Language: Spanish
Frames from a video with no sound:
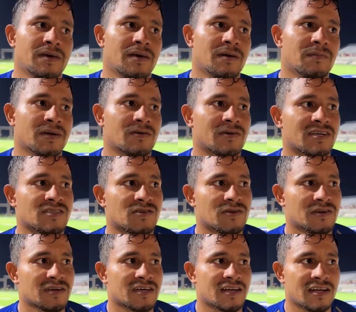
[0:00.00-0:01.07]
mi
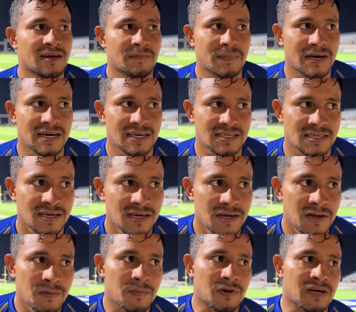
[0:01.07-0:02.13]
corazón, quería paz
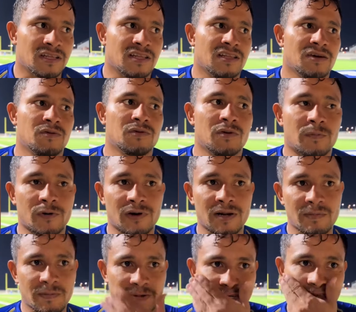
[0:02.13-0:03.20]
porque tenía unos problemas
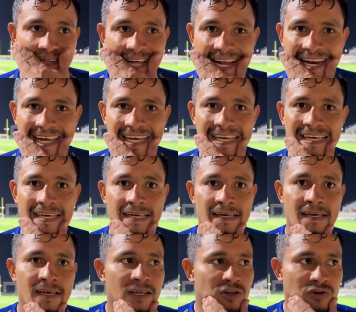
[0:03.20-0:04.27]
personales y
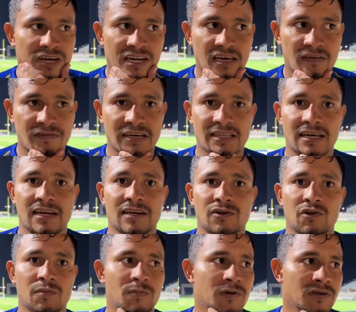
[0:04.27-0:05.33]
no quería afectar el
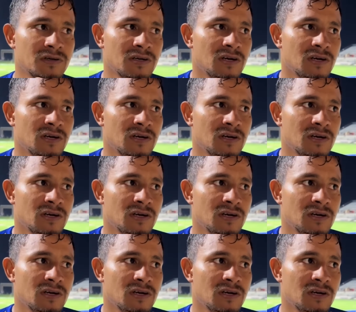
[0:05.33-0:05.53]
grupo,